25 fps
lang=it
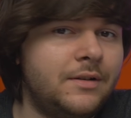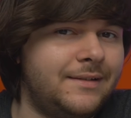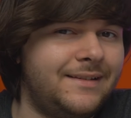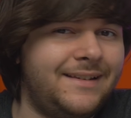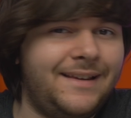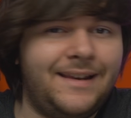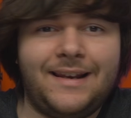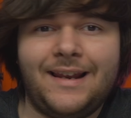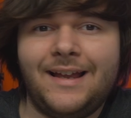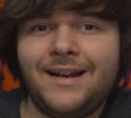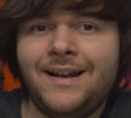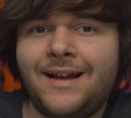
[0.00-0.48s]

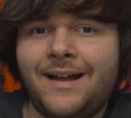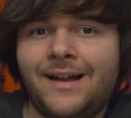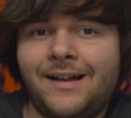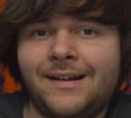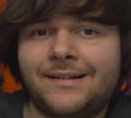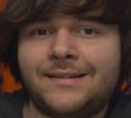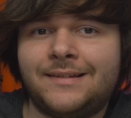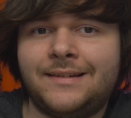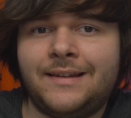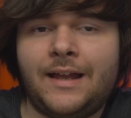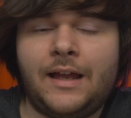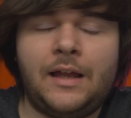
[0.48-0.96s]
della
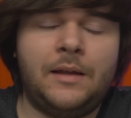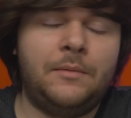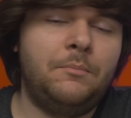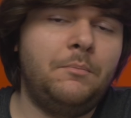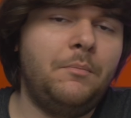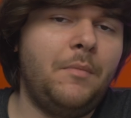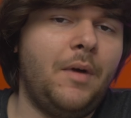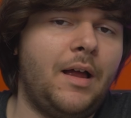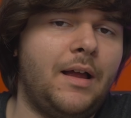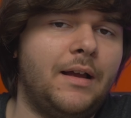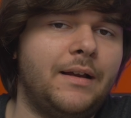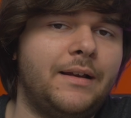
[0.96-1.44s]
carta,
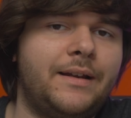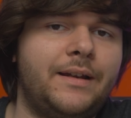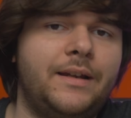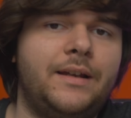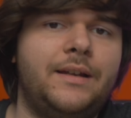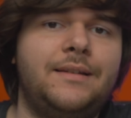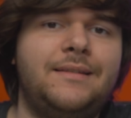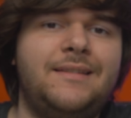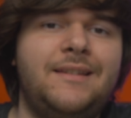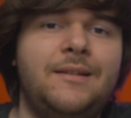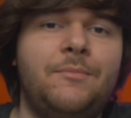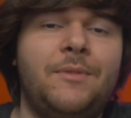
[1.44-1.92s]
ma
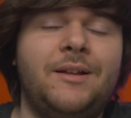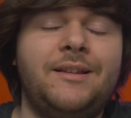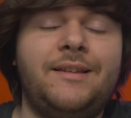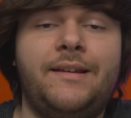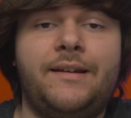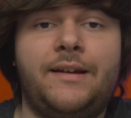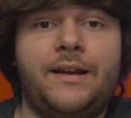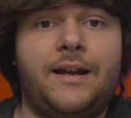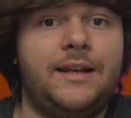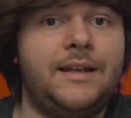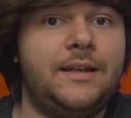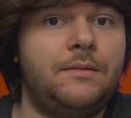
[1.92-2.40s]
anche dei
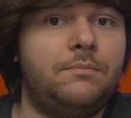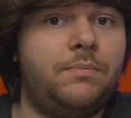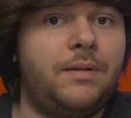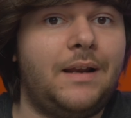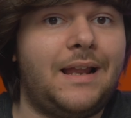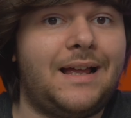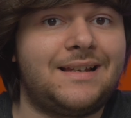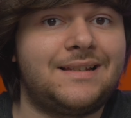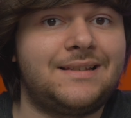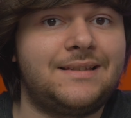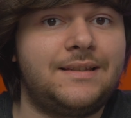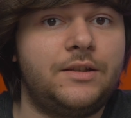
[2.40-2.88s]
materiali
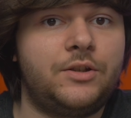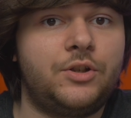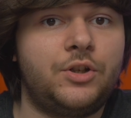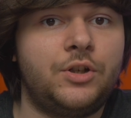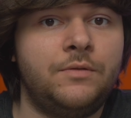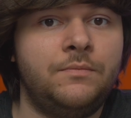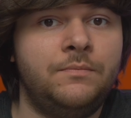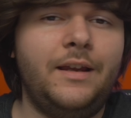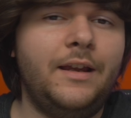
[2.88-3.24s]
plastici.